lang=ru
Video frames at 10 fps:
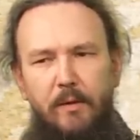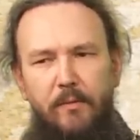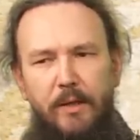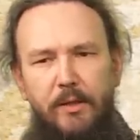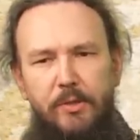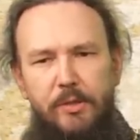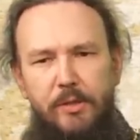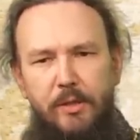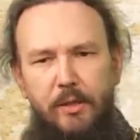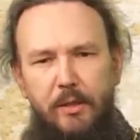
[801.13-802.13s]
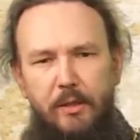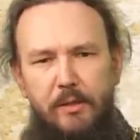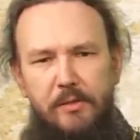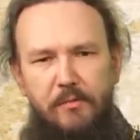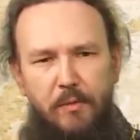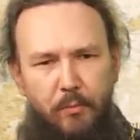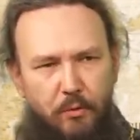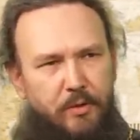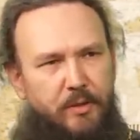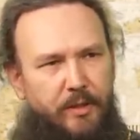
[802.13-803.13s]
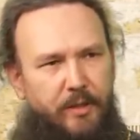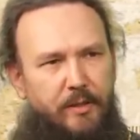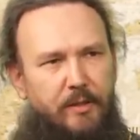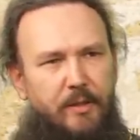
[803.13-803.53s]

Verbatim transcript: фактически свободное,